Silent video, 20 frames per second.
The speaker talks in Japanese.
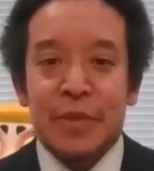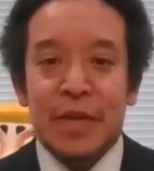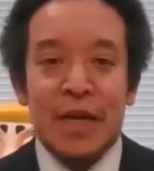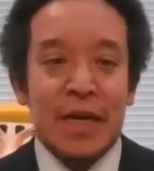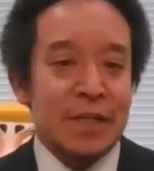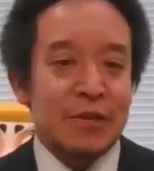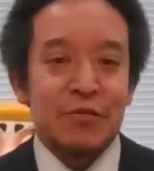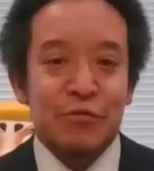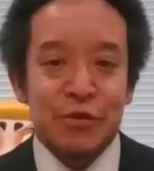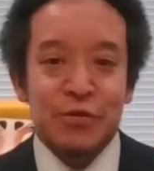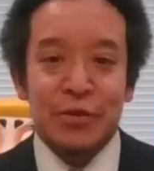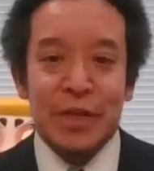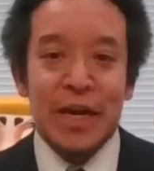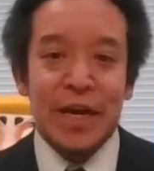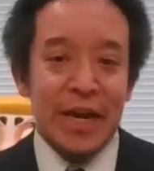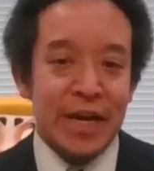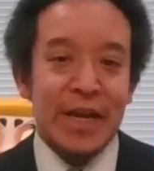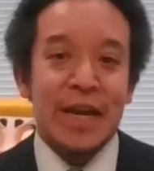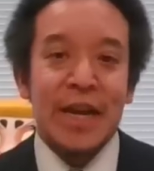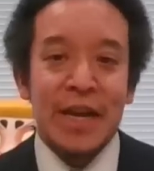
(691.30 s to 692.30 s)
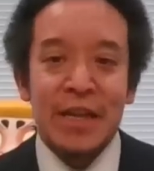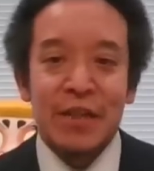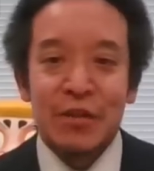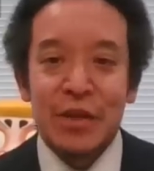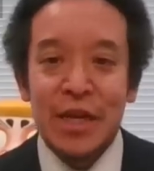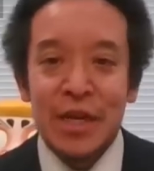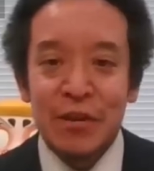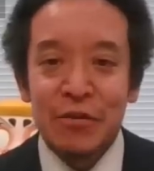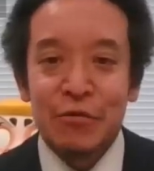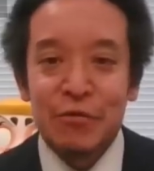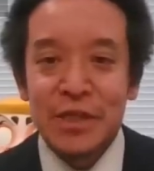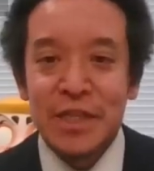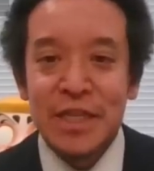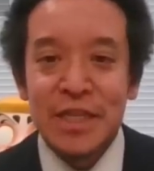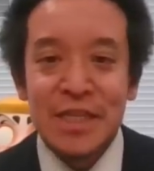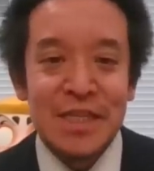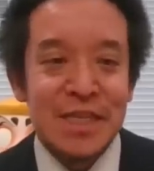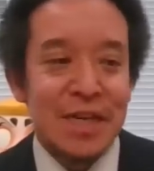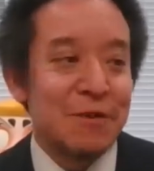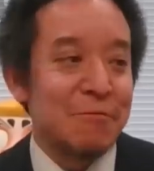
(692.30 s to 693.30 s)
そうだ。はい。遠藤真
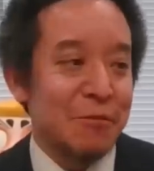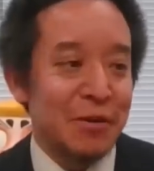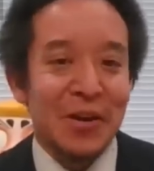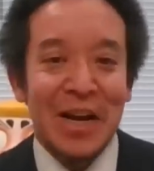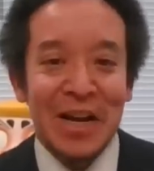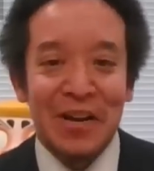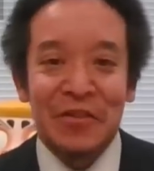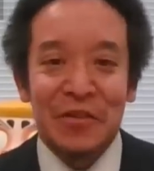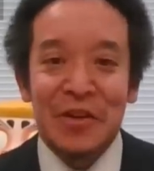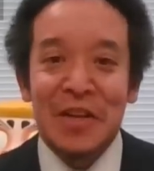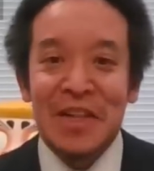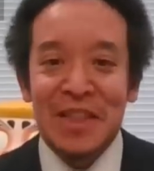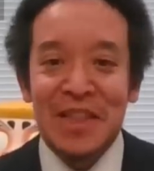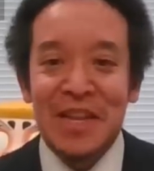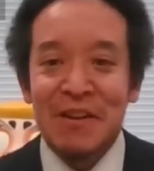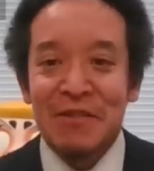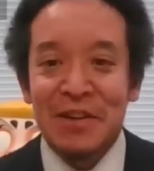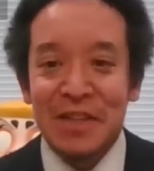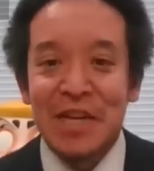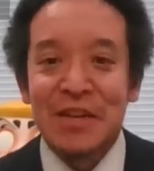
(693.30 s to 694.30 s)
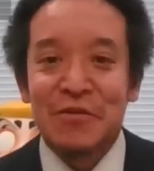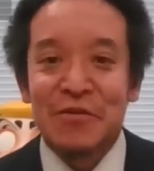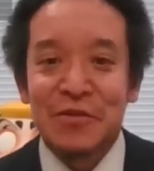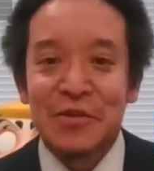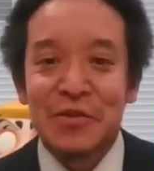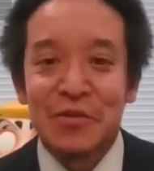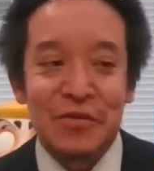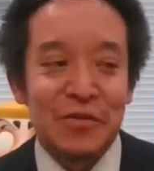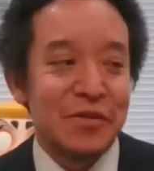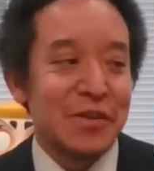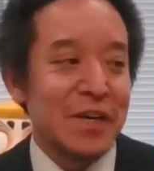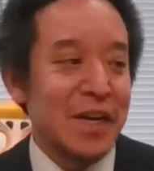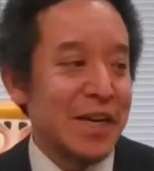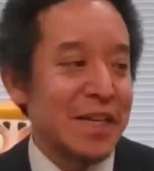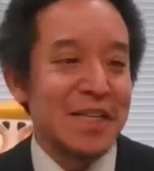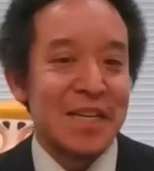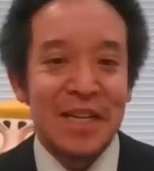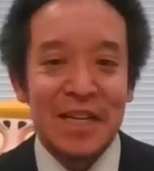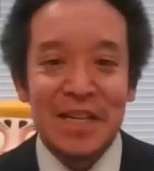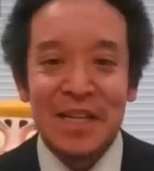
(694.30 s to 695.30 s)
一さんも、電話対応すごく、は
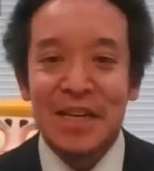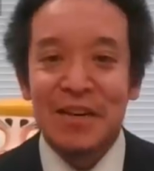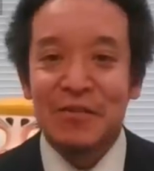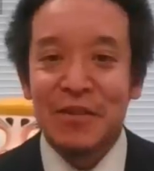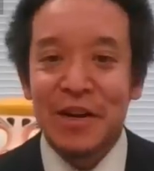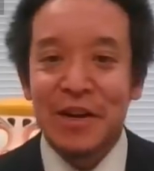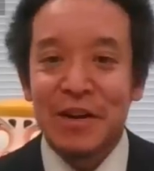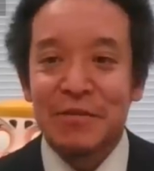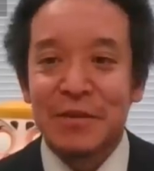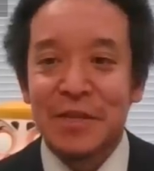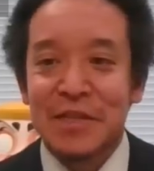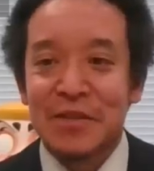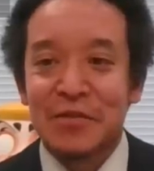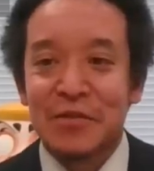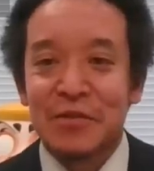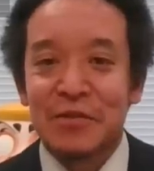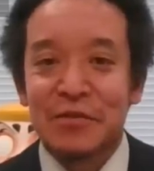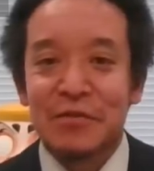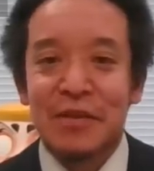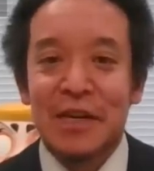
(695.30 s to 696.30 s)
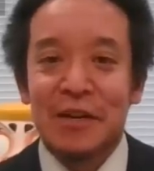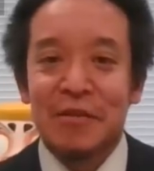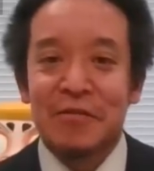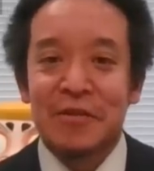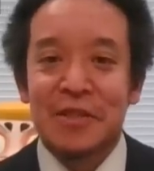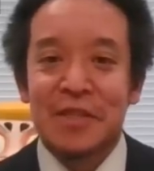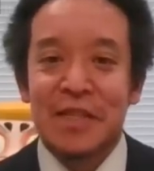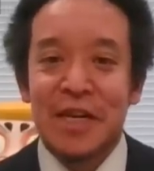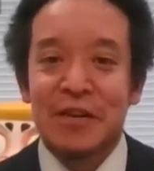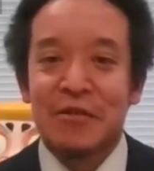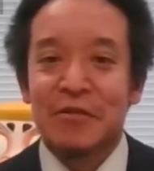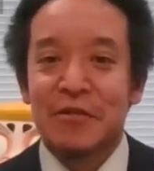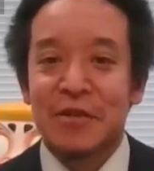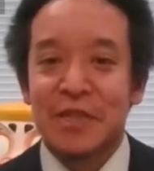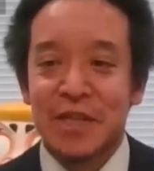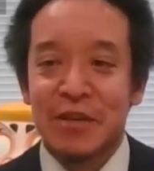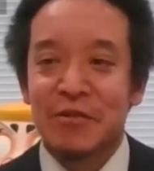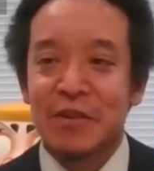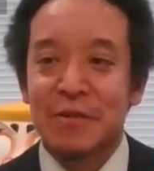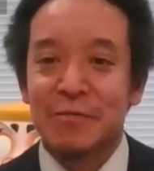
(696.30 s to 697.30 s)
い、されておられますということはお伝えを
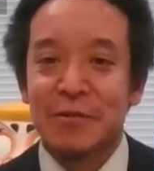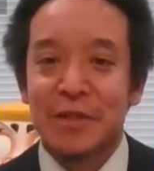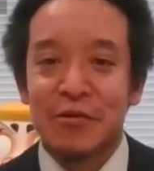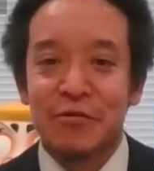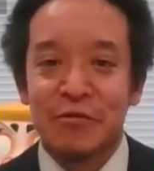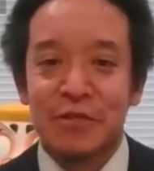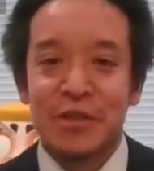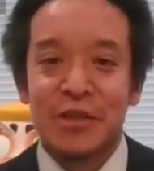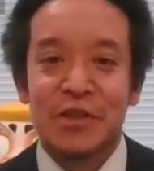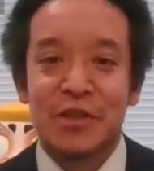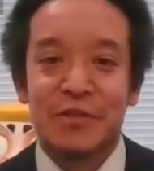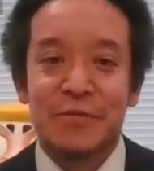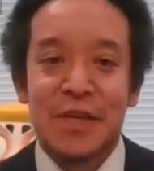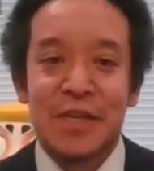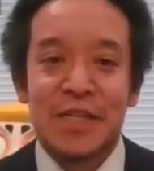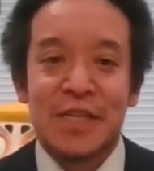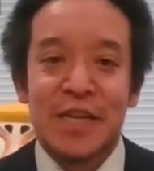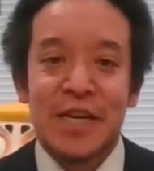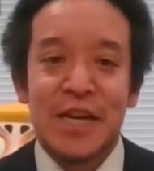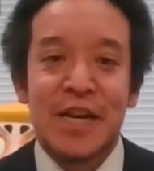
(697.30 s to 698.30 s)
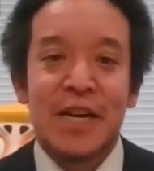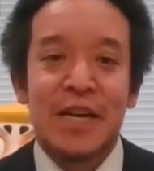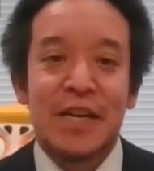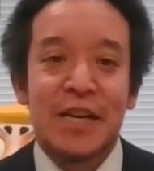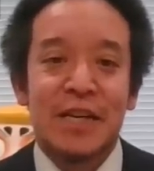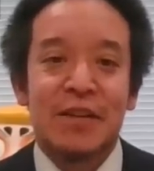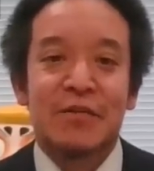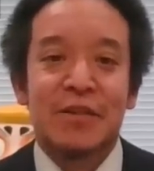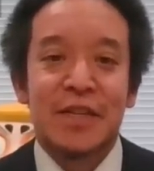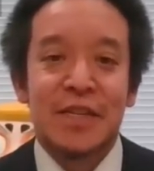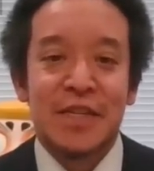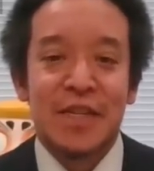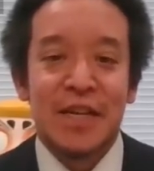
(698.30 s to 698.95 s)
しておきましょう。宇都宮市議会議員のです